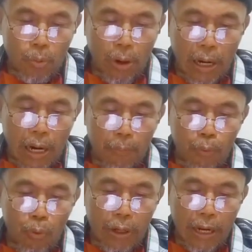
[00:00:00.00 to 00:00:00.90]
wa
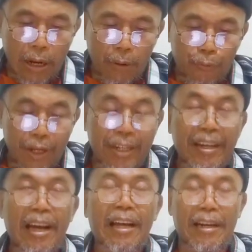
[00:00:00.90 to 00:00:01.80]
abuka
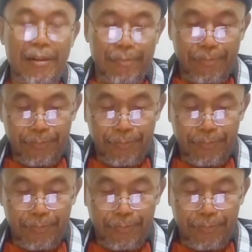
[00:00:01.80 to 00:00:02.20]
finnar